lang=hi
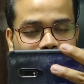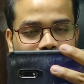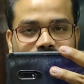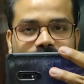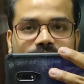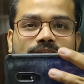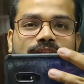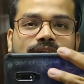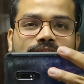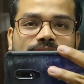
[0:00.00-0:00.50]

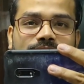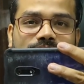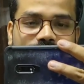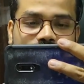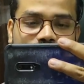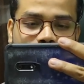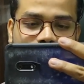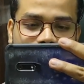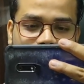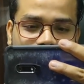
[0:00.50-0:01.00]
बिना दाढ़ी के
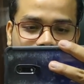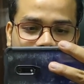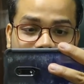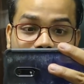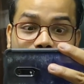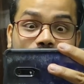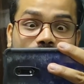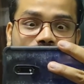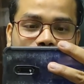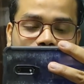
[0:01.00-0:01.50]
और
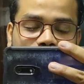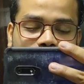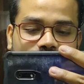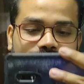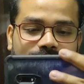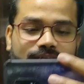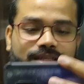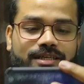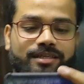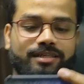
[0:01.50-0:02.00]
कम दाढ़ी के
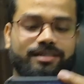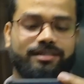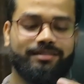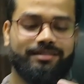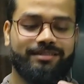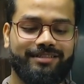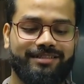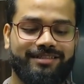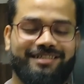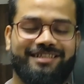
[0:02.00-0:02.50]

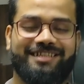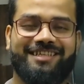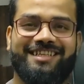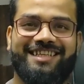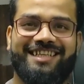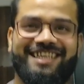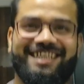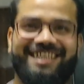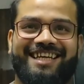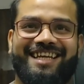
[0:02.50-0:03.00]

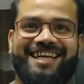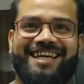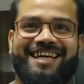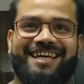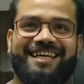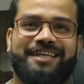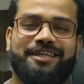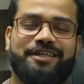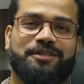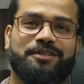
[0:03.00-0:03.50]

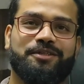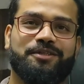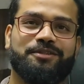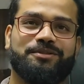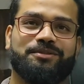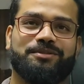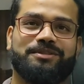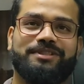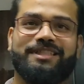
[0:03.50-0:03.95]
सो